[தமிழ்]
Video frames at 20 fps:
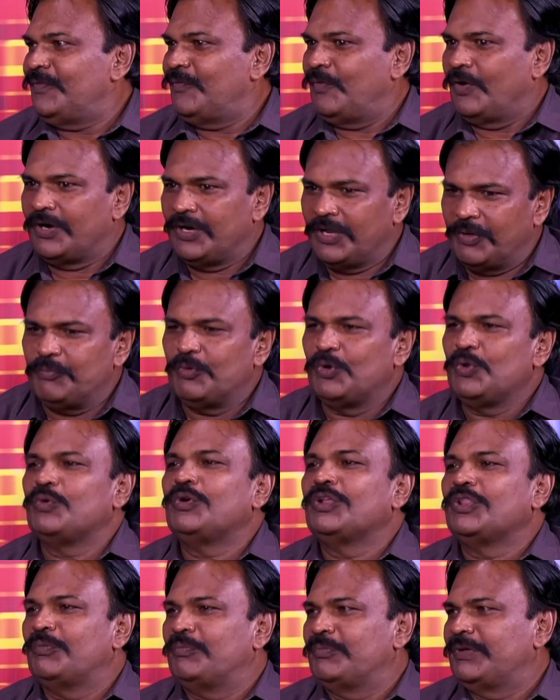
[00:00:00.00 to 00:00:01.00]
வருடம்
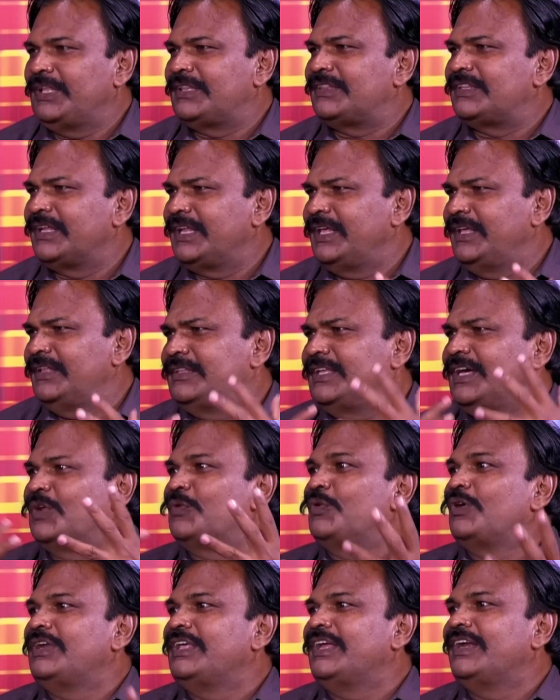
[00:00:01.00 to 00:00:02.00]
முழுவதும் எத்தனை
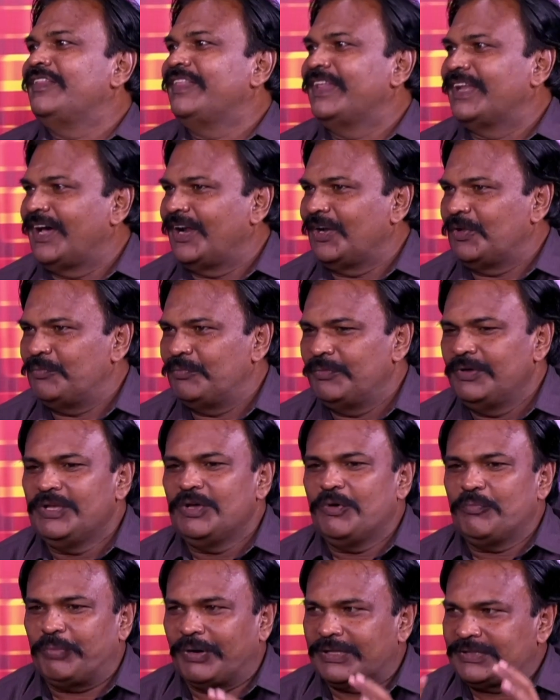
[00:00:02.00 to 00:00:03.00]
தேர்வுகள் எழுதினாலும்
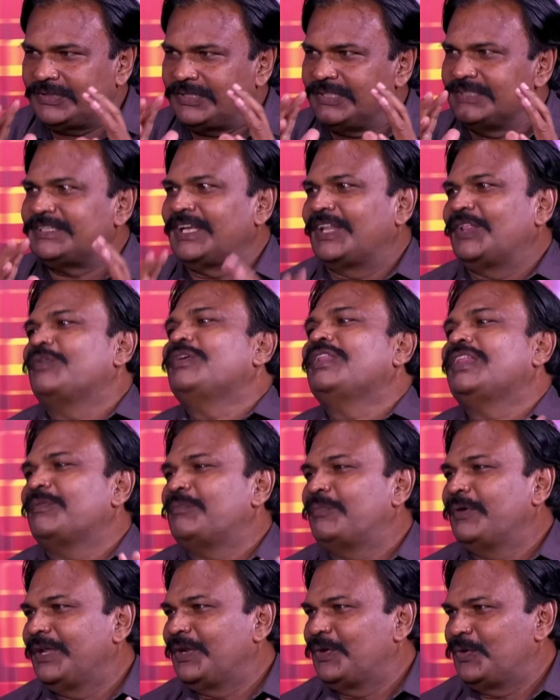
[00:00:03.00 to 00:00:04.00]
பத்து சதவீத
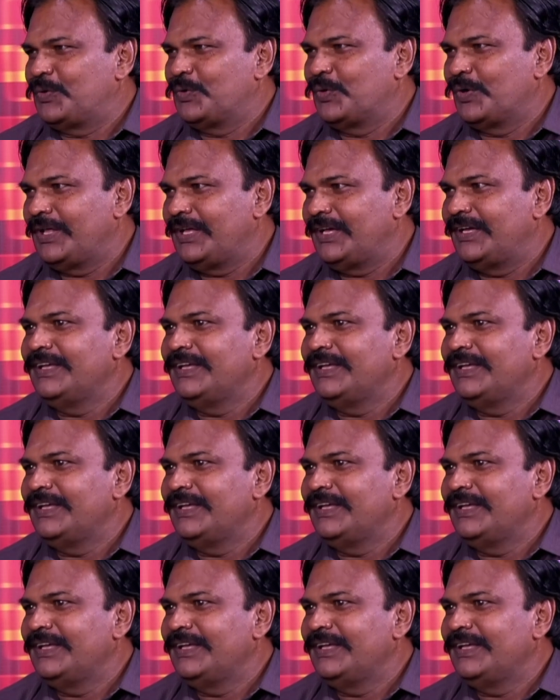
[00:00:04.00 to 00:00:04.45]
பேருக்கு கூட